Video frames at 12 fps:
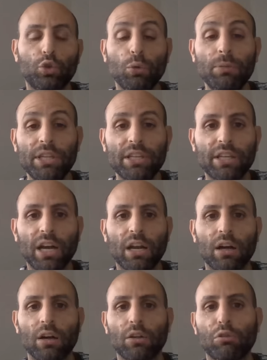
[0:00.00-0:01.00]

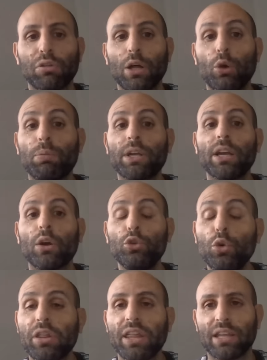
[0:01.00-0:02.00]
dominical, hein. Ce sera le prix
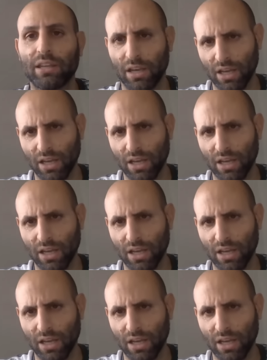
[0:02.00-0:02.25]
Ryosek, sec